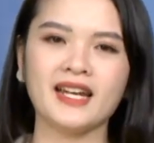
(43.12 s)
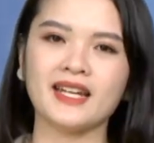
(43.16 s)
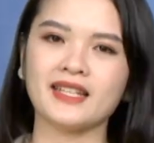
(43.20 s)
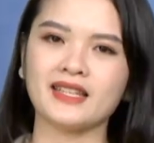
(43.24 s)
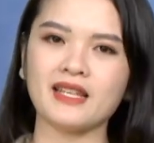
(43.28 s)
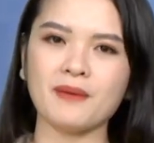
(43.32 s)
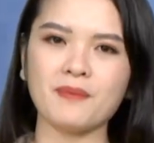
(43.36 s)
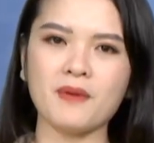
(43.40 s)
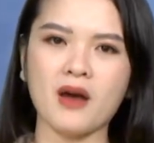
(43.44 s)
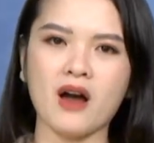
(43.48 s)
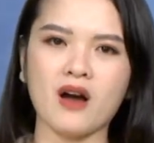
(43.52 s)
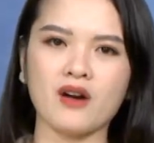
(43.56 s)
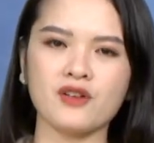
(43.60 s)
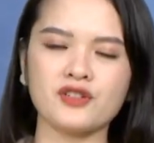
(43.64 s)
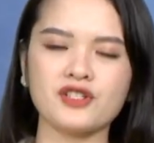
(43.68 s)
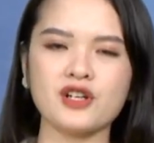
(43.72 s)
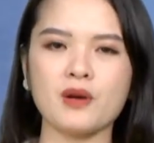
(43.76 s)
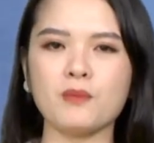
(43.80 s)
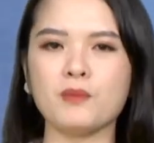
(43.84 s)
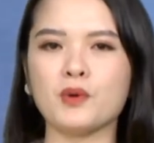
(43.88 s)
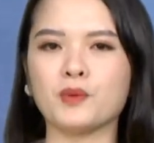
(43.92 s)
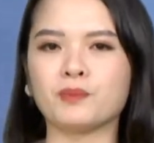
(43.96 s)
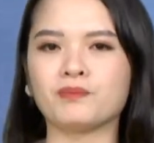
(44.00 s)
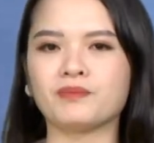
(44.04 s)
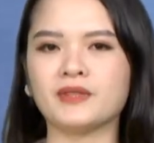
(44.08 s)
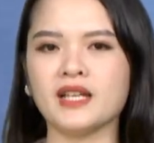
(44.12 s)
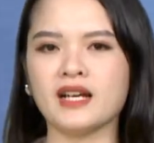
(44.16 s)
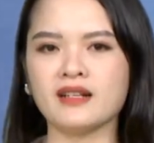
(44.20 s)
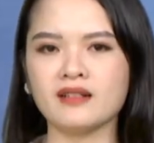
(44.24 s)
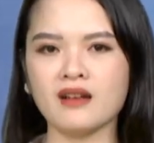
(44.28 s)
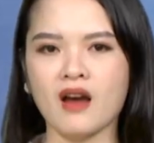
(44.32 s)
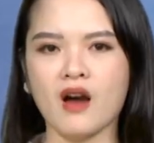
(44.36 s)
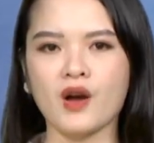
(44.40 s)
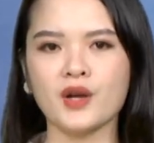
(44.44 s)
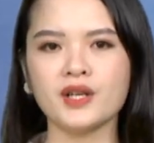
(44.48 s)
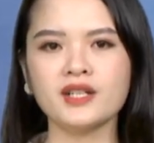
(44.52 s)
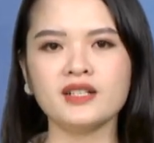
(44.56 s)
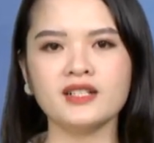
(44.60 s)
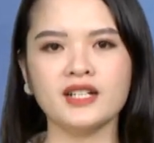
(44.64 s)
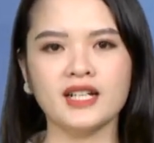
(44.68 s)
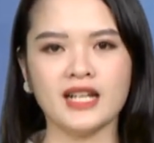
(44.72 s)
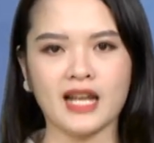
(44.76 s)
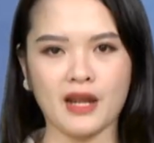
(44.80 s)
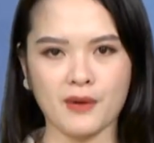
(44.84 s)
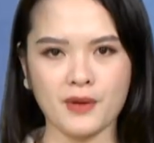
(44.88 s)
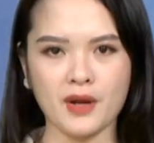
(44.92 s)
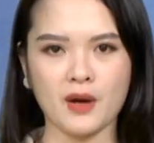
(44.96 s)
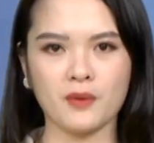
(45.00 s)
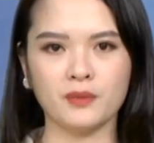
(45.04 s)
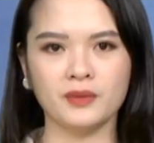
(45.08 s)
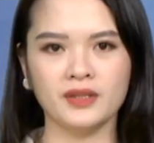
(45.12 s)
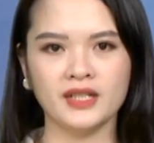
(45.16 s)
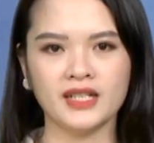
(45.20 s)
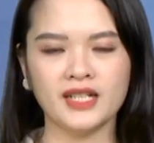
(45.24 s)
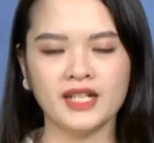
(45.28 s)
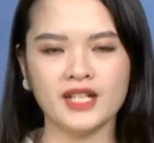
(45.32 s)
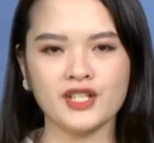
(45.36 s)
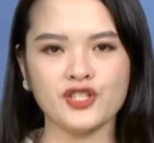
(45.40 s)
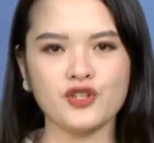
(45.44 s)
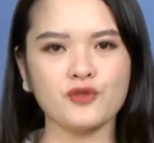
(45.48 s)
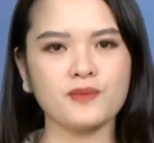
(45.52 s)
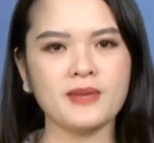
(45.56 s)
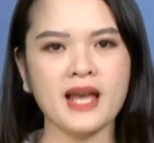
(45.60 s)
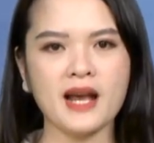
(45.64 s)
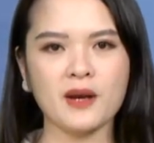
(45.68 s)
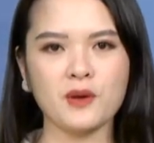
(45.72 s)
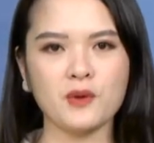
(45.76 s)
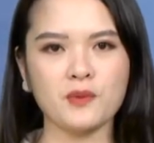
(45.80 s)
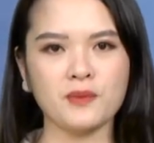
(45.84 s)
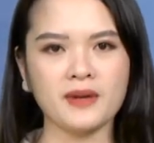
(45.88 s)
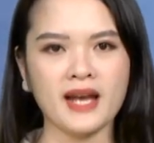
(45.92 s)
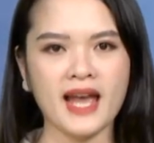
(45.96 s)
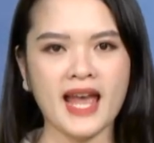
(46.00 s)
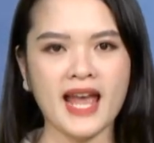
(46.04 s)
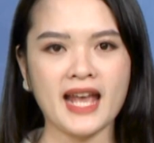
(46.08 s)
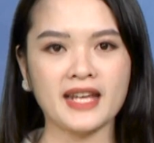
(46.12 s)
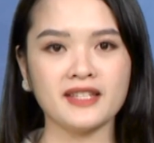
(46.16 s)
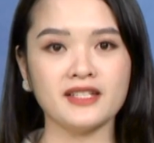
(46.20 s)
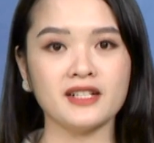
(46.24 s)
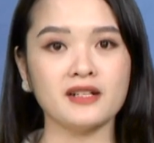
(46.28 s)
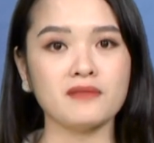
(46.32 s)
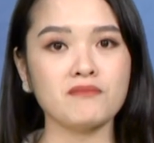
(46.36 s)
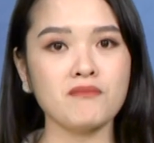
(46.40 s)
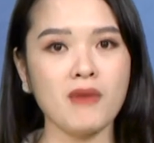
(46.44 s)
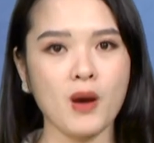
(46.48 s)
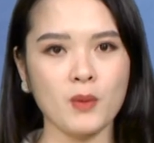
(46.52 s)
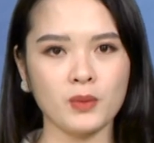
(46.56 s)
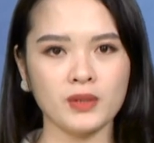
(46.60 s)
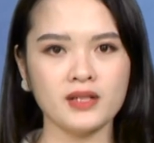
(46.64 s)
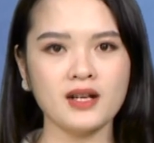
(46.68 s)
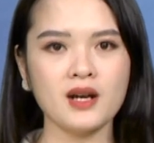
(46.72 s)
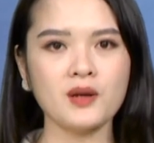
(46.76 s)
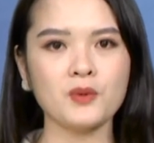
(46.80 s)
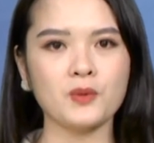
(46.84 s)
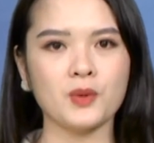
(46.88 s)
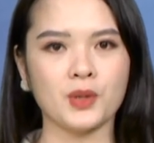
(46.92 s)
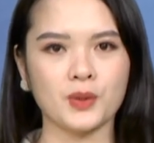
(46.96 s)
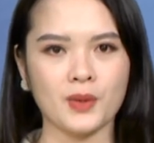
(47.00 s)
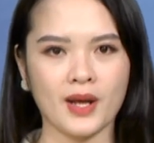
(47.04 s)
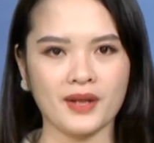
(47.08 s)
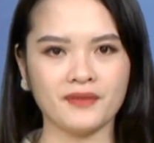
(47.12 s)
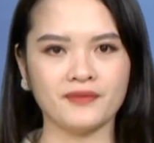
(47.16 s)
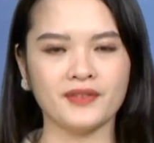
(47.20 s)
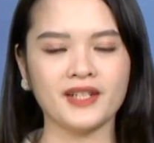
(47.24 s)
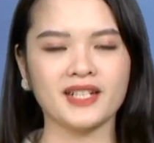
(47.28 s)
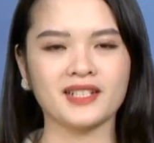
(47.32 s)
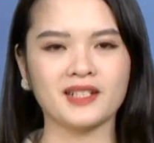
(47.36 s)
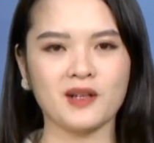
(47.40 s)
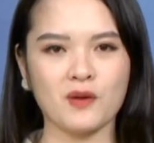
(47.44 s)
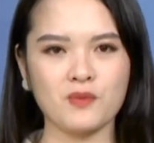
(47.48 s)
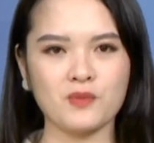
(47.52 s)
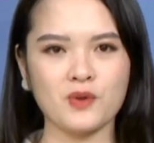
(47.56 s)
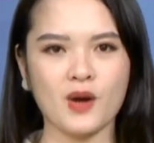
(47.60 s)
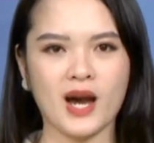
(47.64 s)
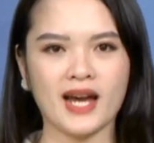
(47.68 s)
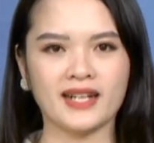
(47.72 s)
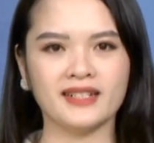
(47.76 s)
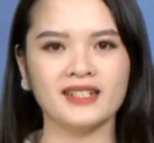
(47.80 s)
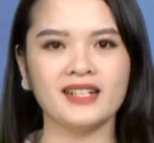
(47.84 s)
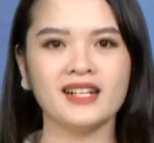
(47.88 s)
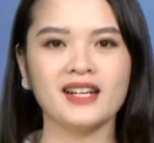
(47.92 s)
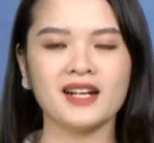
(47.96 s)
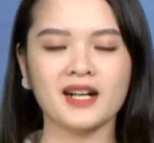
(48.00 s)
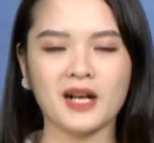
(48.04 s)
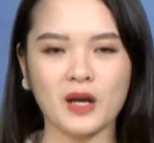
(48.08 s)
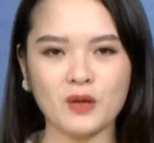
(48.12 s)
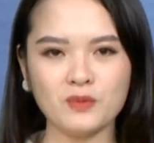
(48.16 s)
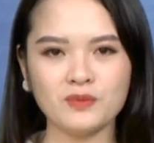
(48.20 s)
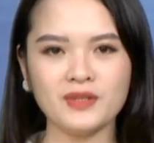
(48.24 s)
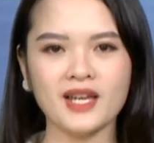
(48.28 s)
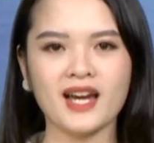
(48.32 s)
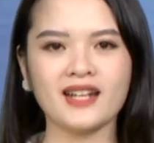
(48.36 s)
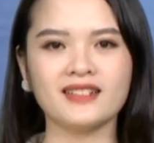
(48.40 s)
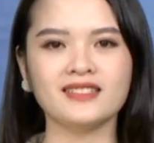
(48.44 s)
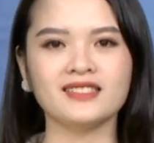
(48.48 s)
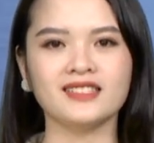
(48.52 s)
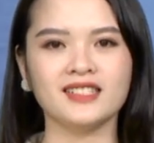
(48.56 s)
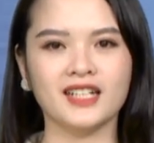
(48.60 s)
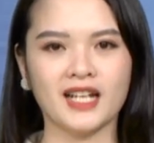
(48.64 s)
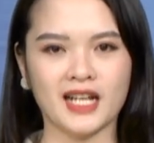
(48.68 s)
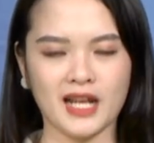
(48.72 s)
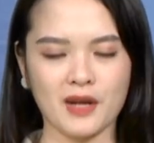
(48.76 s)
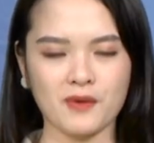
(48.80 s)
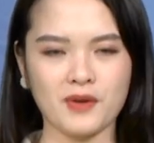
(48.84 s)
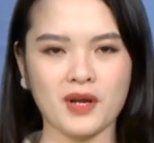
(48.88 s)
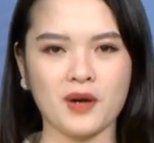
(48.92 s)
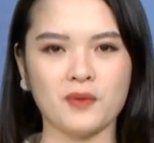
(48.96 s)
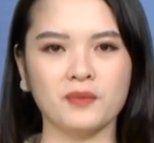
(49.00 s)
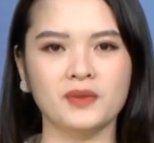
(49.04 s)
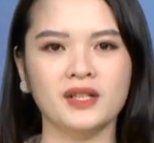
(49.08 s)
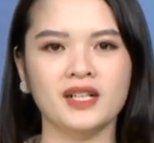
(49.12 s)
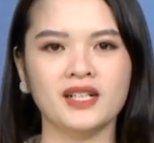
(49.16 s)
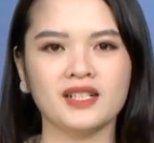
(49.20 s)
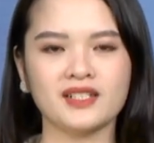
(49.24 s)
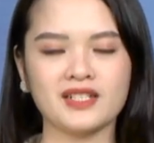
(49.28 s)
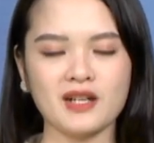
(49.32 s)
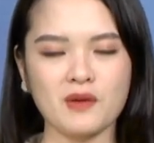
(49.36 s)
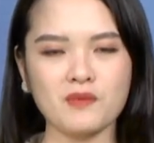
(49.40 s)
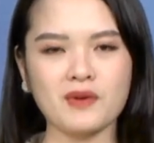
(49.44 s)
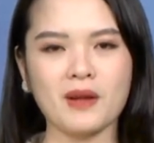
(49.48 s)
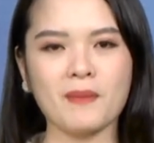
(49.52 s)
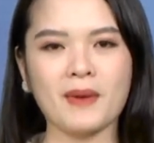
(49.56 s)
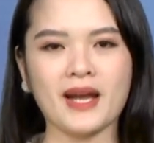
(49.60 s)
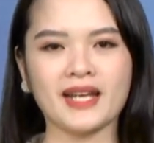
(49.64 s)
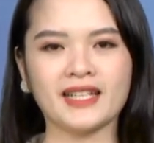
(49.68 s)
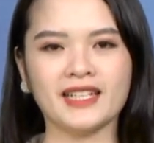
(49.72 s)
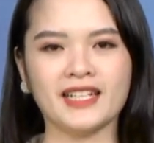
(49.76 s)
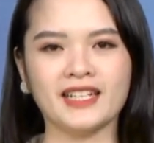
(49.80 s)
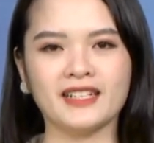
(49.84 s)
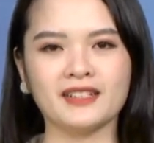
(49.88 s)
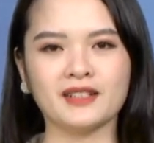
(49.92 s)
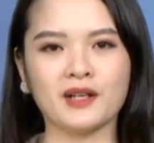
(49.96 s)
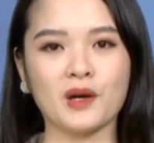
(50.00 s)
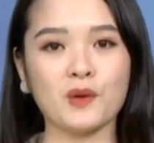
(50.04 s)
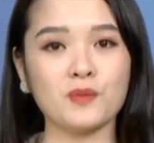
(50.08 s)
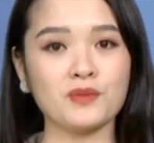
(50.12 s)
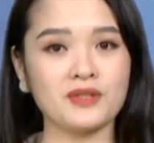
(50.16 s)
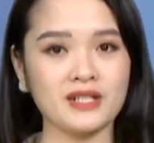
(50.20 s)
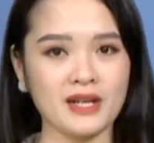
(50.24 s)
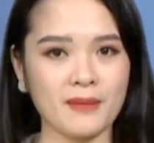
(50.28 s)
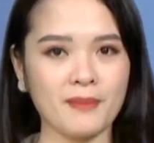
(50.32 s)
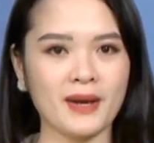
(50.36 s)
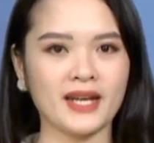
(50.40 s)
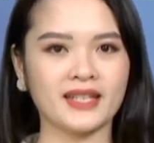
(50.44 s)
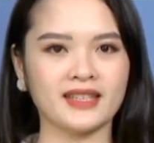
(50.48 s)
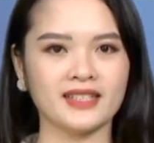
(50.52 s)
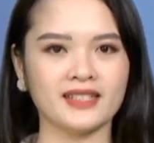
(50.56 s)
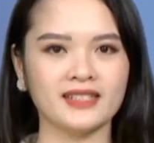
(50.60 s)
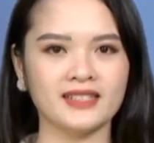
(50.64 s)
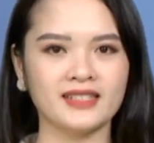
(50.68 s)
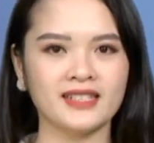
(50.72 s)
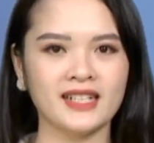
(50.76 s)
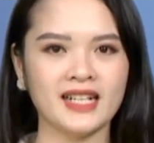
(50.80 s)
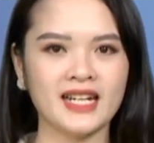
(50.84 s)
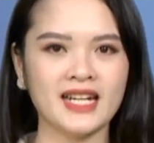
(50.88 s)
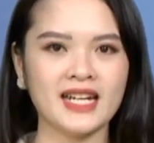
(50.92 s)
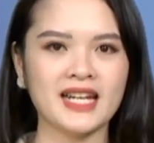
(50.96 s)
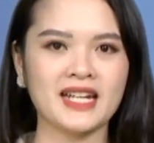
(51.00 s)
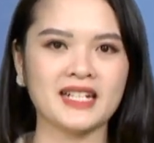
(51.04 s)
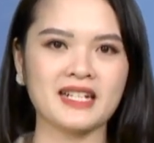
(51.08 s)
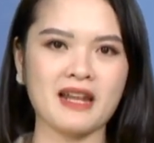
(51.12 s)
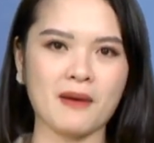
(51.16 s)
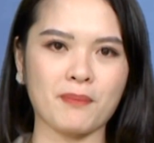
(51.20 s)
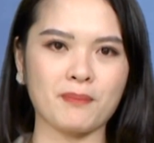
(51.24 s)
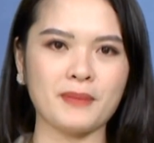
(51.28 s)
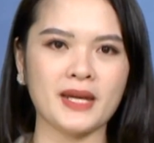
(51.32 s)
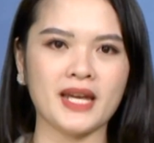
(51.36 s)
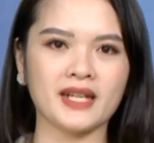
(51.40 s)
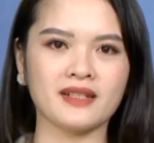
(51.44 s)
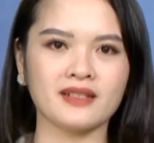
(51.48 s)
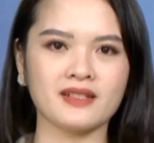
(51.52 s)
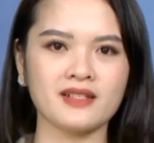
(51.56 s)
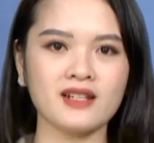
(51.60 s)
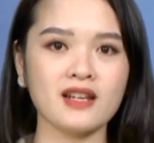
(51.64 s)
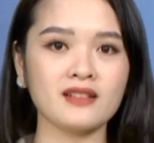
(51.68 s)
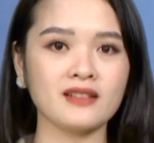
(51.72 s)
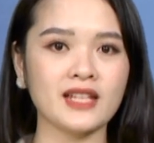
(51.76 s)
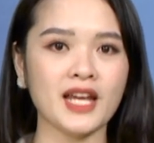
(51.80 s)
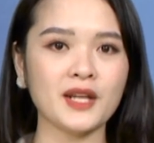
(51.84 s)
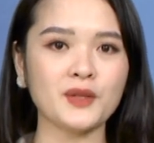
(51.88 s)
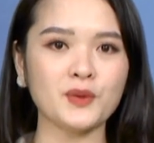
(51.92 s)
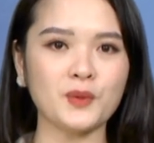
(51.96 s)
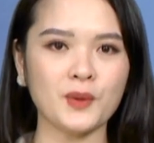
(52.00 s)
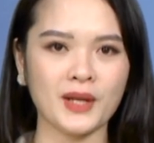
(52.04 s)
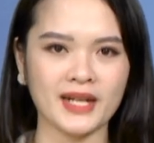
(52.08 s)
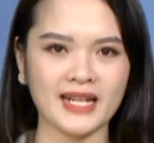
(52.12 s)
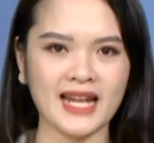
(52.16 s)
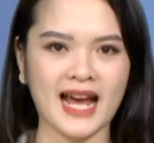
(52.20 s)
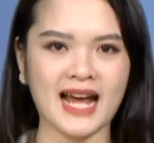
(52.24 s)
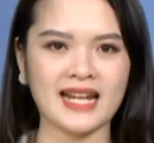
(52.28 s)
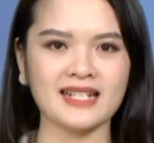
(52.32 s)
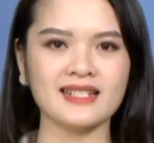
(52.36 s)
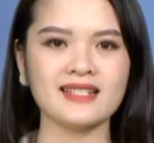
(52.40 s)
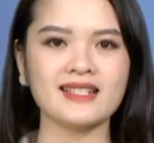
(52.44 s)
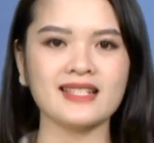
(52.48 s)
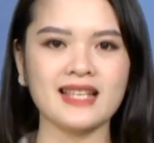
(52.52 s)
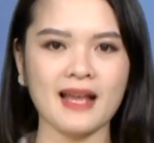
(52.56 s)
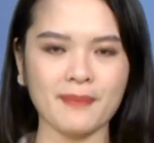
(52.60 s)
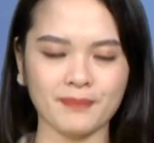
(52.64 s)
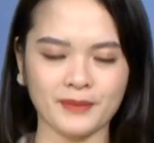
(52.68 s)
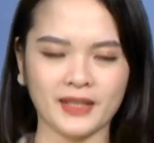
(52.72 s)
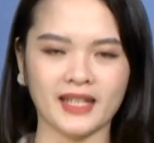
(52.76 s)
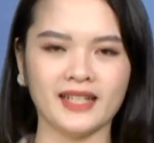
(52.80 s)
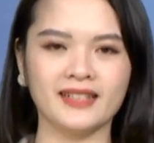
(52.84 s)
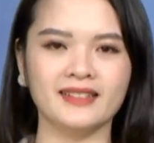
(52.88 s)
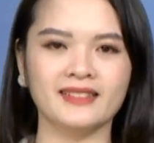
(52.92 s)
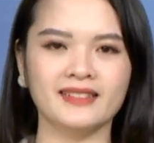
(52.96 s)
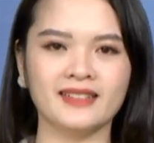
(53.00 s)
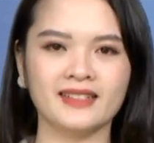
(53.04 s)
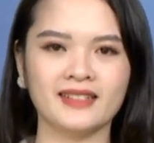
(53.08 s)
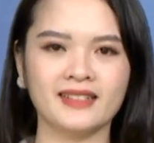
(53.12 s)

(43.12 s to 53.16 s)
Tiếp đó, trong mục Tiếng nói người lao động, chúng ta cùng nghe những mong ước của đoàn viên công đoàn, công nhân, người lao động trong năm 2024, đặc biệt trước Tết Nguyên đán Giáp Thìn.